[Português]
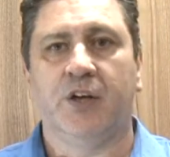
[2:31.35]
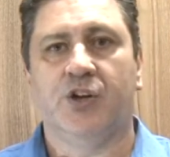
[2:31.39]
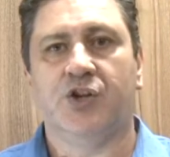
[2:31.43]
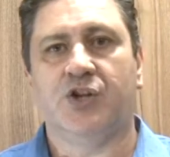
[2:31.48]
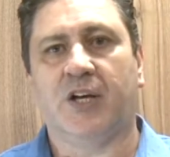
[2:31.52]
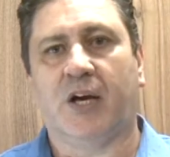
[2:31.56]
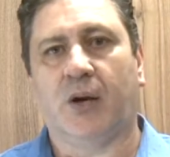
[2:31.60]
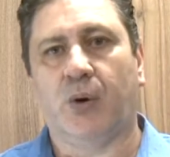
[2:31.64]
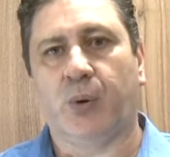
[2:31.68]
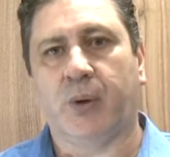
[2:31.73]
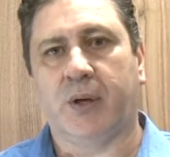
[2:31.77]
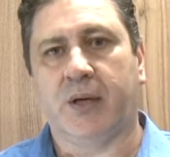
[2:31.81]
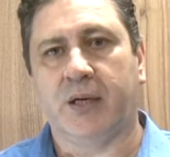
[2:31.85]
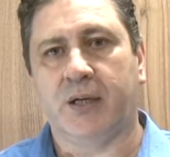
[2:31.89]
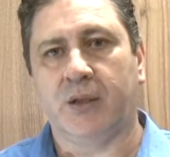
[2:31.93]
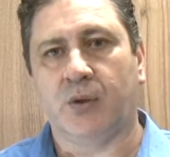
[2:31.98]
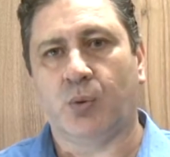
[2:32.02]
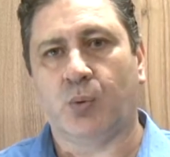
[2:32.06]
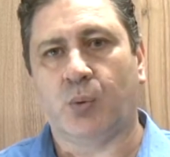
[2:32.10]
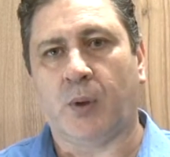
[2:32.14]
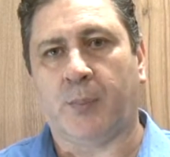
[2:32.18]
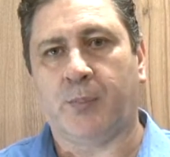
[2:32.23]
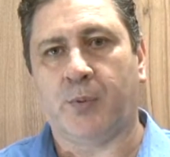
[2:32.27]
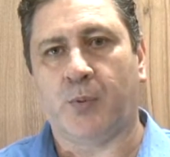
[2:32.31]

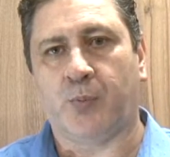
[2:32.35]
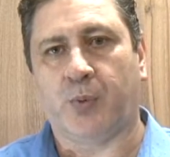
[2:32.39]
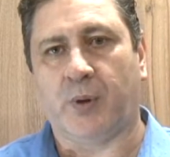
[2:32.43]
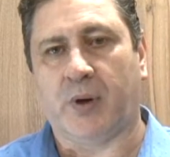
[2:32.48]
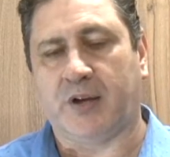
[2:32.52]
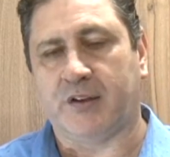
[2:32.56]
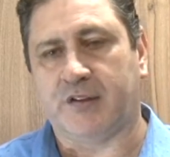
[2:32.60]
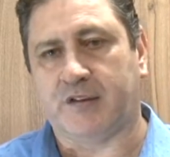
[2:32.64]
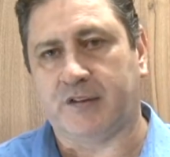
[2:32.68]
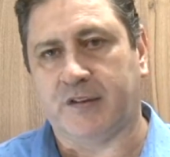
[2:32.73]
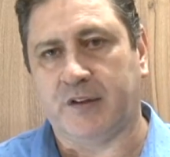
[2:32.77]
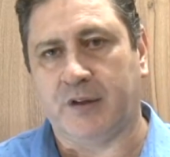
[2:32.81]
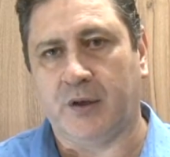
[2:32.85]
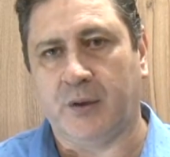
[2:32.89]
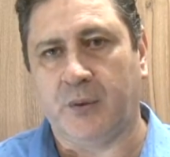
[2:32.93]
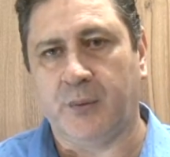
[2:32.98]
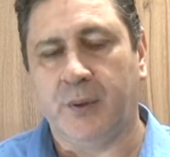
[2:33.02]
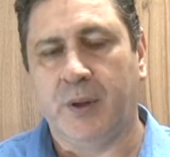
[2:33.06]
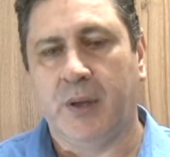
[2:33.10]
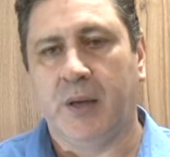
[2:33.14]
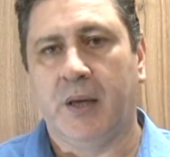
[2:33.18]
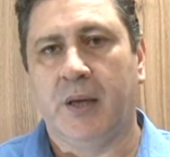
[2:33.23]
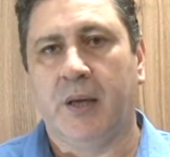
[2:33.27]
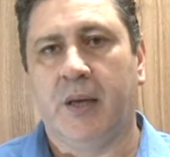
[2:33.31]
dialogando com a
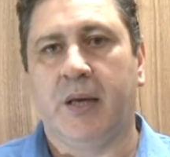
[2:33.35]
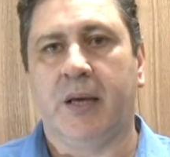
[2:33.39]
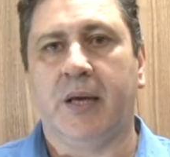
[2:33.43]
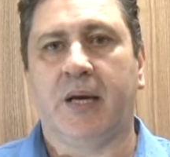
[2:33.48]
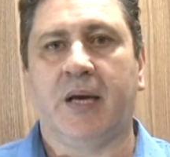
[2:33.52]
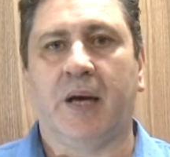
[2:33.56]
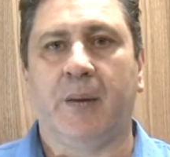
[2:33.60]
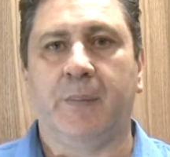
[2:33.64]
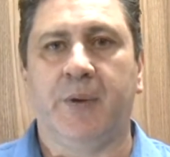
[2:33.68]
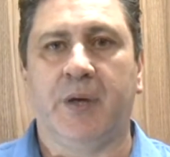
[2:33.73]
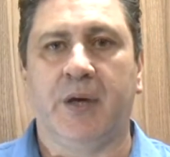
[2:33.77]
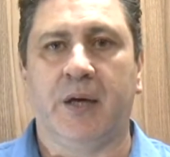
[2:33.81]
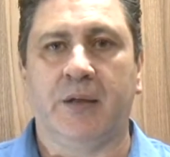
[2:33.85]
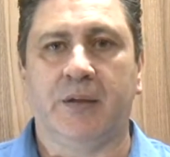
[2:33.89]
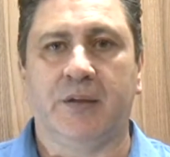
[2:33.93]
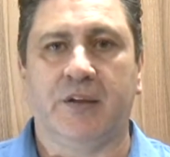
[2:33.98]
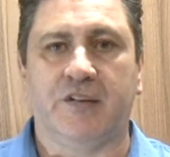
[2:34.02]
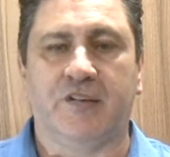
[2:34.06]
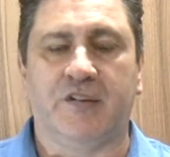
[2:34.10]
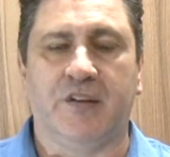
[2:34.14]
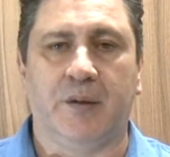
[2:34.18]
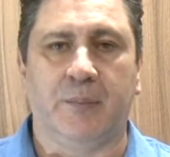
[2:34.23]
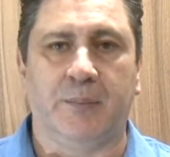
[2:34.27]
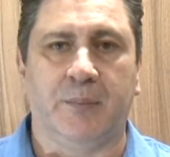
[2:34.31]
população, encaminhando
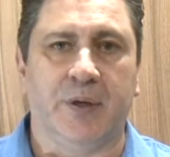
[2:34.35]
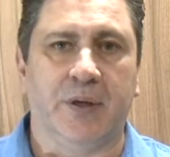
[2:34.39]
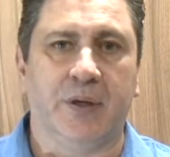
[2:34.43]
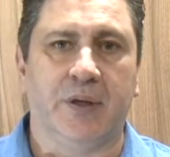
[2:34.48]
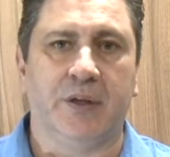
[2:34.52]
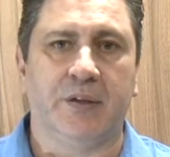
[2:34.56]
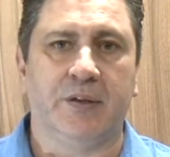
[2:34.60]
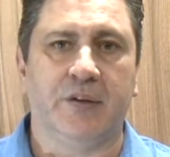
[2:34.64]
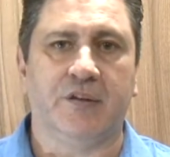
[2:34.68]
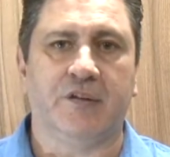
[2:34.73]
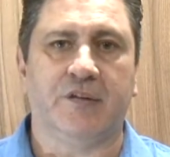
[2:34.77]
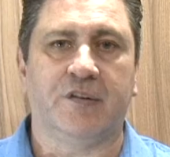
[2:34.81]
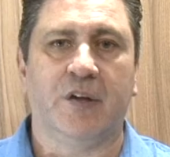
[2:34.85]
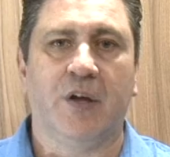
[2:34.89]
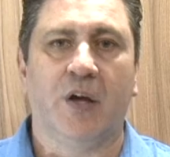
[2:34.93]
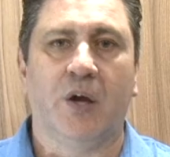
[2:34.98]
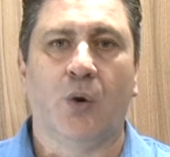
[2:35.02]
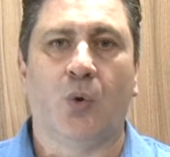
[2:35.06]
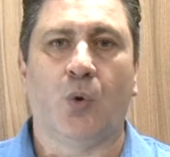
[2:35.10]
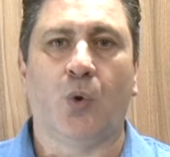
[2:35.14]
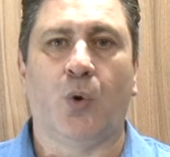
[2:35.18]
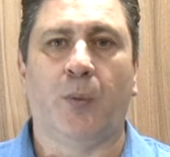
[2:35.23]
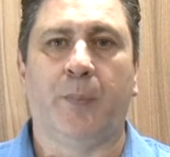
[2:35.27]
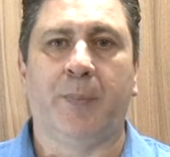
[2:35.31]
as demandas
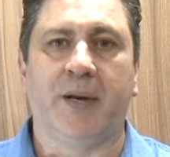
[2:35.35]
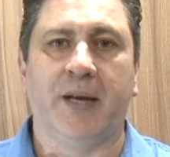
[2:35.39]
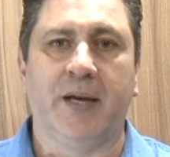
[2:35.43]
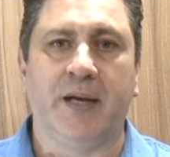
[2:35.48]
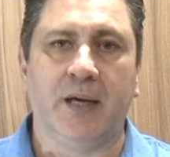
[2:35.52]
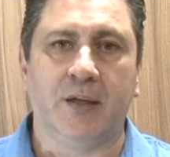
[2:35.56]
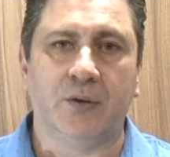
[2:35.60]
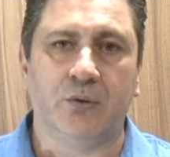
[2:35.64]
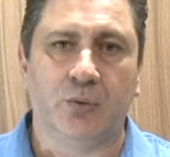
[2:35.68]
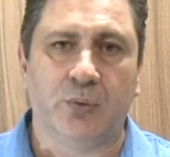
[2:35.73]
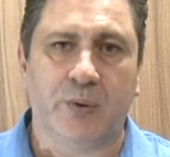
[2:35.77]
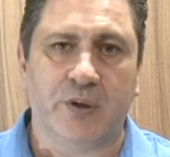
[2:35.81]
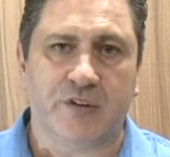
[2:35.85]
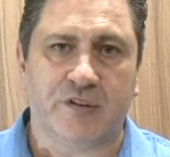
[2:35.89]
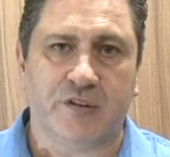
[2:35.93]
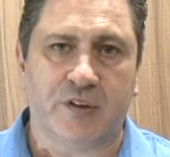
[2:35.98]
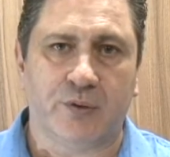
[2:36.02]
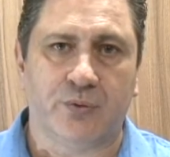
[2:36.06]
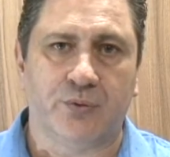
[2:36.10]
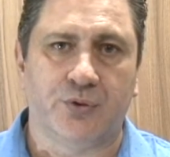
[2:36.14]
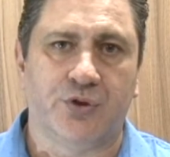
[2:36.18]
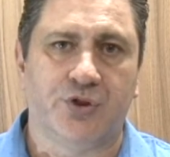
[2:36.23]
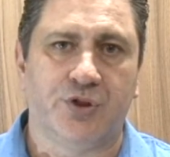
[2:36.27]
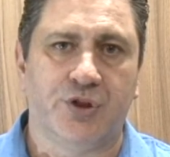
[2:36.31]
cobrando do
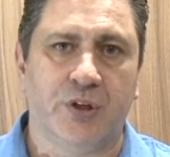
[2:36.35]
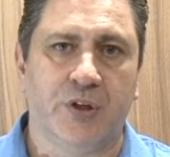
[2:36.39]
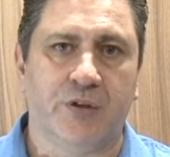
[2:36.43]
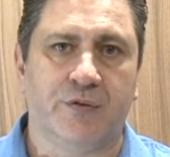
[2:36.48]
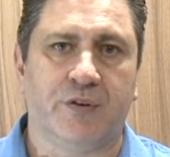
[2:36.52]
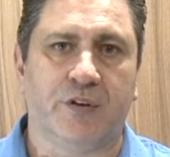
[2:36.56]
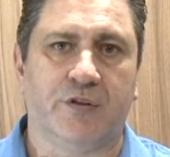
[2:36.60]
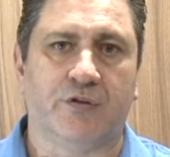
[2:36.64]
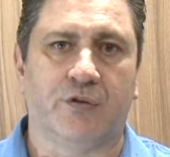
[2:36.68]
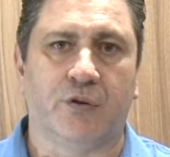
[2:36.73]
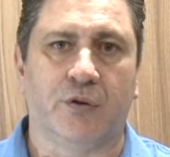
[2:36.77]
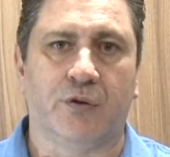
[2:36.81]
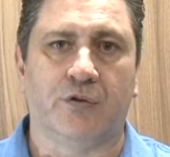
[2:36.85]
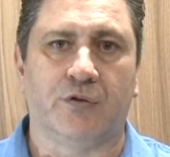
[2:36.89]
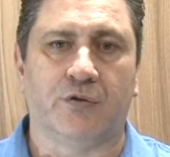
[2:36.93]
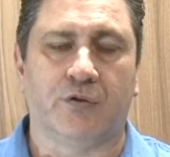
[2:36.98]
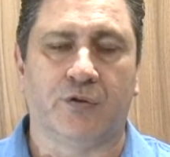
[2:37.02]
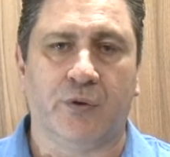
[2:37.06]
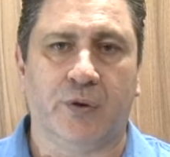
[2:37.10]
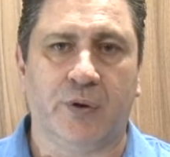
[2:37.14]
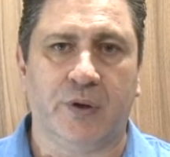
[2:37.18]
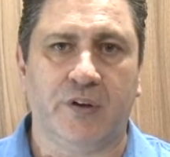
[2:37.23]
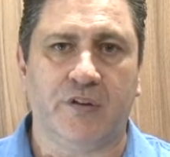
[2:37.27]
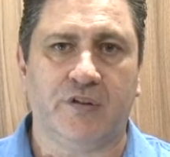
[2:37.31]
executivo as
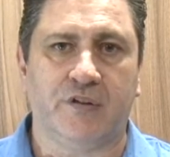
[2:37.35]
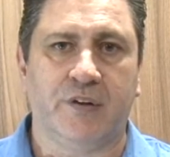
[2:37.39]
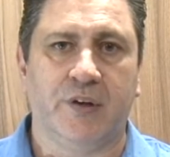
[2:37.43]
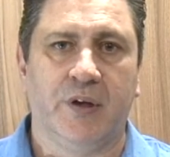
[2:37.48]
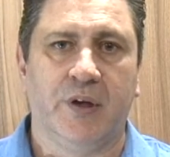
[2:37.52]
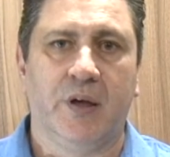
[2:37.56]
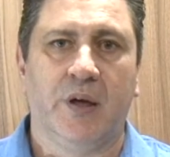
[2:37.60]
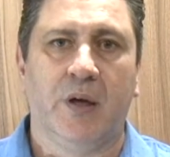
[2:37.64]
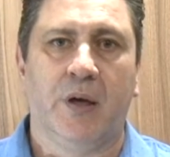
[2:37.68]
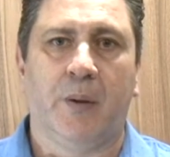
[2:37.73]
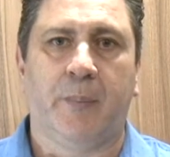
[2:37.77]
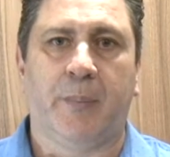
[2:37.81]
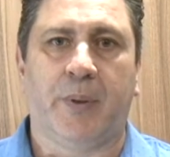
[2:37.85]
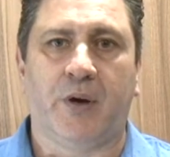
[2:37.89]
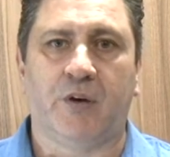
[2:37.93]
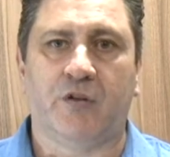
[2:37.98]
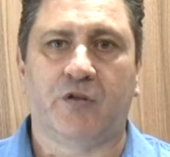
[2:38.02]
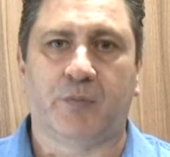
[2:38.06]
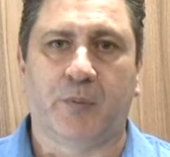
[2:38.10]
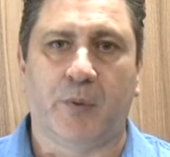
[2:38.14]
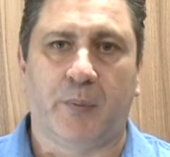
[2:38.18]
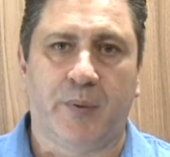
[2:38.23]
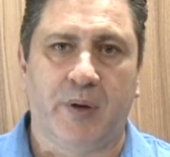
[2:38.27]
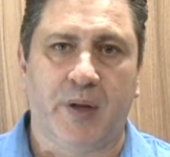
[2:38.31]
soluções para
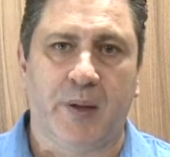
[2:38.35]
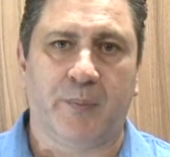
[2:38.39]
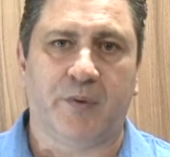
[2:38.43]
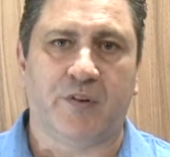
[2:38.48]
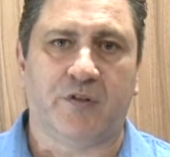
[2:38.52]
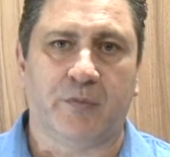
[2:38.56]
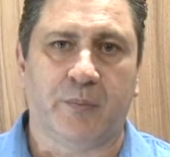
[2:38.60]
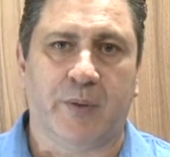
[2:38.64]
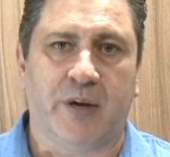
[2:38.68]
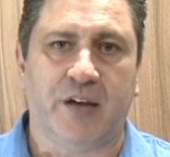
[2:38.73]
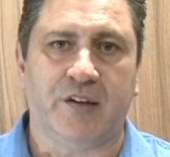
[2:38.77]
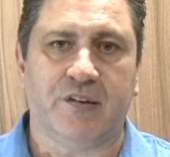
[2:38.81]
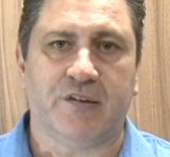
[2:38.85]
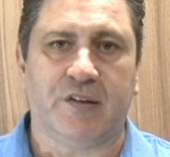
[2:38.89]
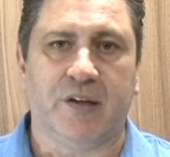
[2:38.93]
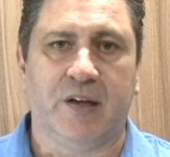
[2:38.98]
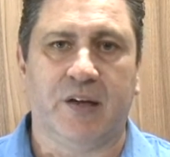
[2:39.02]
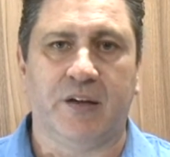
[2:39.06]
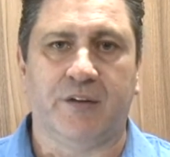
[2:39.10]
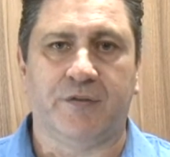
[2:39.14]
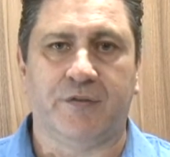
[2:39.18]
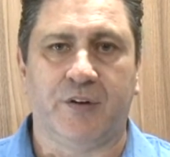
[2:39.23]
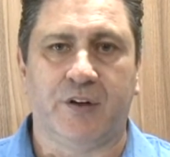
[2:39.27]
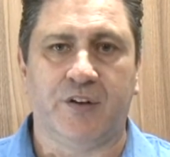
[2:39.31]
os problemas mais
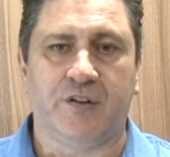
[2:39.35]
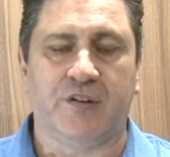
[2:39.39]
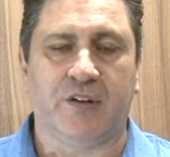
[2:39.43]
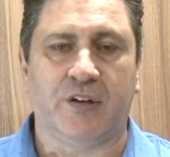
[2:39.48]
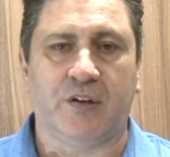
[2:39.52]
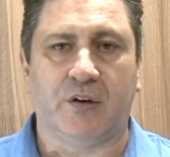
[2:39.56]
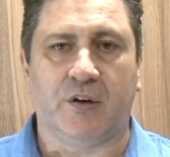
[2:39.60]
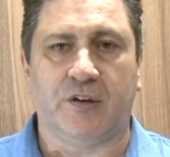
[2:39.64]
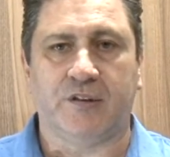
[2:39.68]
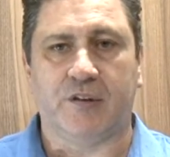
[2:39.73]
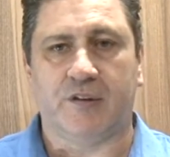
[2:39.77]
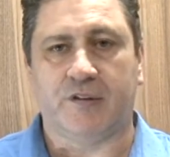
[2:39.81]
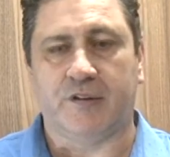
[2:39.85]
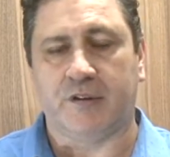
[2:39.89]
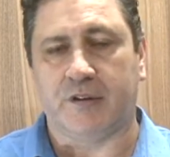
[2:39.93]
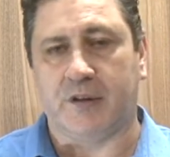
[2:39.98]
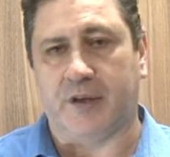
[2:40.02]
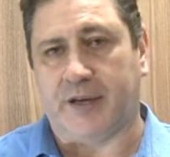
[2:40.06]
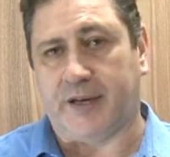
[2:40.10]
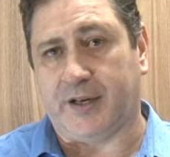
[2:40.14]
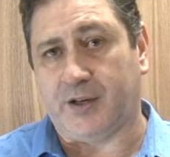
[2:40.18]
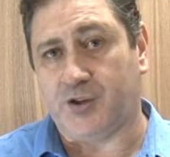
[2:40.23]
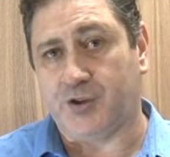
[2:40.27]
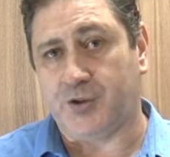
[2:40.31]
relevantes da nossa
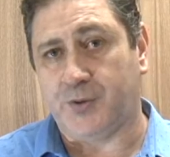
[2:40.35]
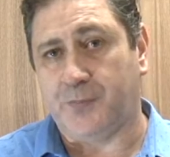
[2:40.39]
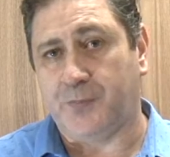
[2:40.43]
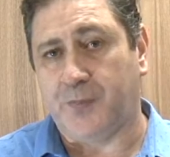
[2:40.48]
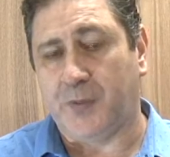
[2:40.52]
cidade.